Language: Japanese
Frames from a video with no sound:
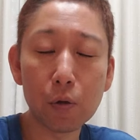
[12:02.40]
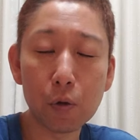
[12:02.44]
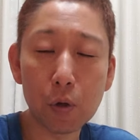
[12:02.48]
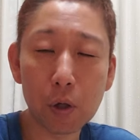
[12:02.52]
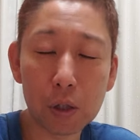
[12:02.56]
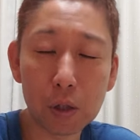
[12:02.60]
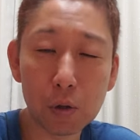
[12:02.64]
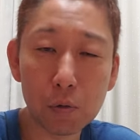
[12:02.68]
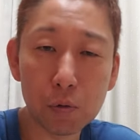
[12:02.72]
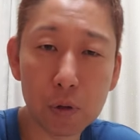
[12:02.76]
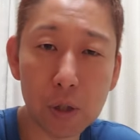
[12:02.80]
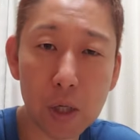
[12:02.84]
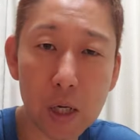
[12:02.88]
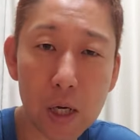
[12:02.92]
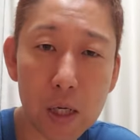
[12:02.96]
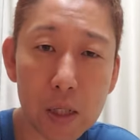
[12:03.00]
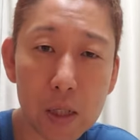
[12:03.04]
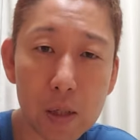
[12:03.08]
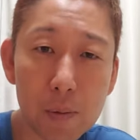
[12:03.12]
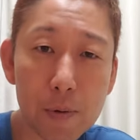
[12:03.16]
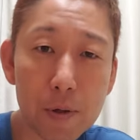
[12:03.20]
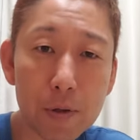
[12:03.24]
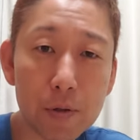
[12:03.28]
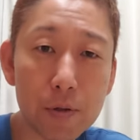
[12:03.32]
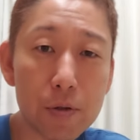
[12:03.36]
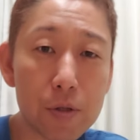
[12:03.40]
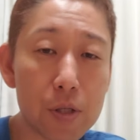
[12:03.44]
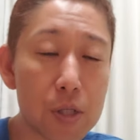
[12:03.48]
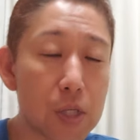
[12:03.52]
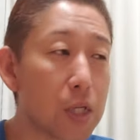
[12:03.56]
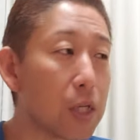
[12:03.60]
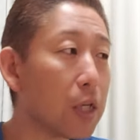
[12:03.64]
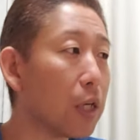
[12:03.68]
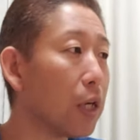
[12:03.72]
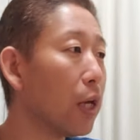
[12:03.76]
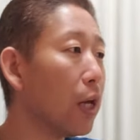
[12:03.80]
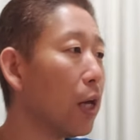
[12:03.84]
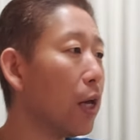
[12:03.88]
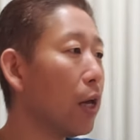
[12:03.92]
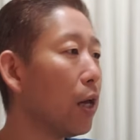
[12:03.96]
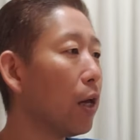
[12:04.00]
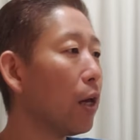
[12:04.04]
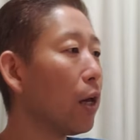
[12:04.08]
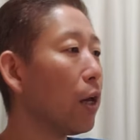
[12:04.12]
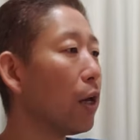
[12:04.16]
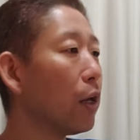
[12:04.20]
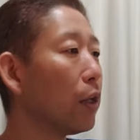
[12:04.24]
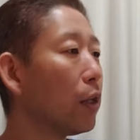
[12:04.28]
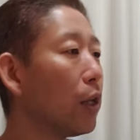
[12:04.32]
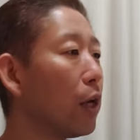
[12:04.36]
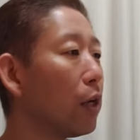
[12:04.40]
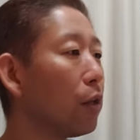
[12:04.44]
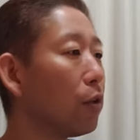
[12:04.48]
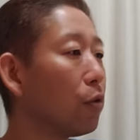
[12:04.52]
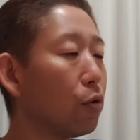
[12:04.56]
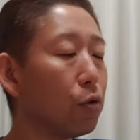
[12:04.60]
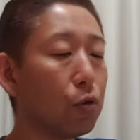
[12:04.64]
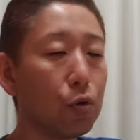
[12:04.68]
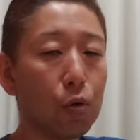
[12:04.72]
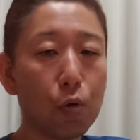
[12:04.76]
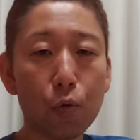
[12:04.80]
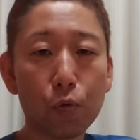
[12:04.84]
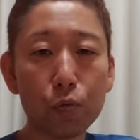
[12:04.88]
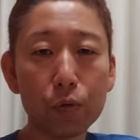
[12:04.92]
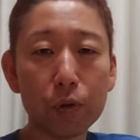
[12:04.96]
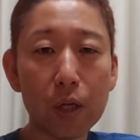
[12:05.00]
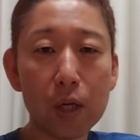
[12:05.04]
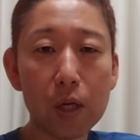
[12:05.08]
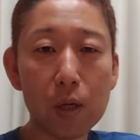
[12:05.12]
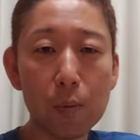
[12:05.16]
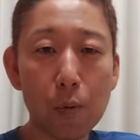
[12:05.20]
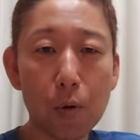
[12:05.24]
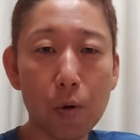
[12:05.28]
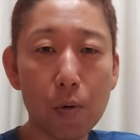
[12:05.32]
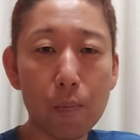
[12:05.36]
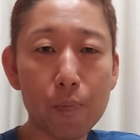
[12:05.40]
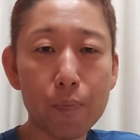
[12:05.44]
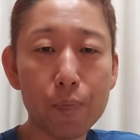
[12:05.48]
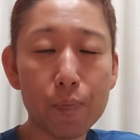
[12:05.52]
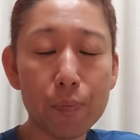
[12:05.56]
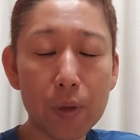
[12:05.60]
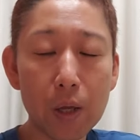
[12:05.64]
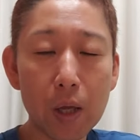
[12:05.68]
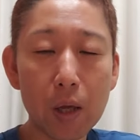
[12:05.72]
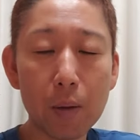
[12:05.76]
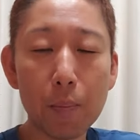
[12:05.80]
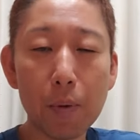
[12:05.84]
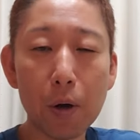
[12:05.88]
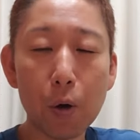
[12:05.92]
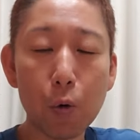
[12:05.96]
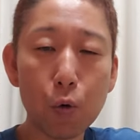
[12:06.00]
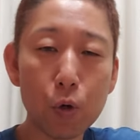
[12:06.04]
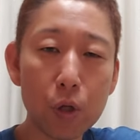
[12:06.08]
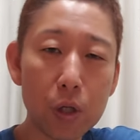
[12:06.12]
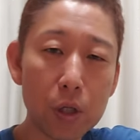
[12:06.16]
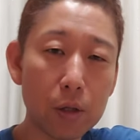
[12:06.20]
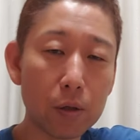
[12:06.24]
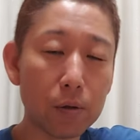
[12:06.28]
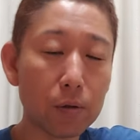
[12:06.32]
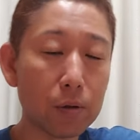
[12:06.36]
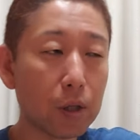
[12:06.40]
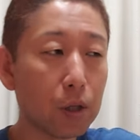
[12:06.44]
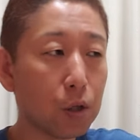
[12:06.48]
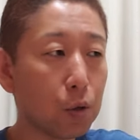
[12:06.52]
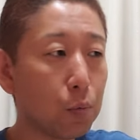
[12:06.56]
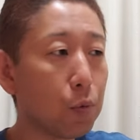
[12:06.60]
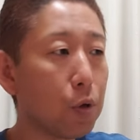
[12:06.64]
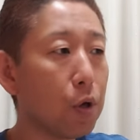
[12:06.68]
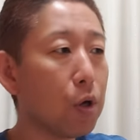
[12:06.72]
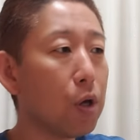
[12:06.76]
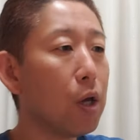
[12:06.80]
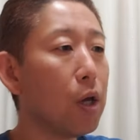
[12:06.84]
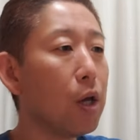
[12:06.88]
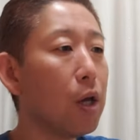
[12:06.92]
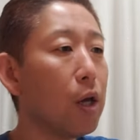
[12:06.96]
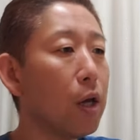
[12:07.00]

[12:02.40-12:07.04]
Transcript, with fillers: んの方歌われてますし、えー、ダイスのお二人も、ね、まあ5人ですけども、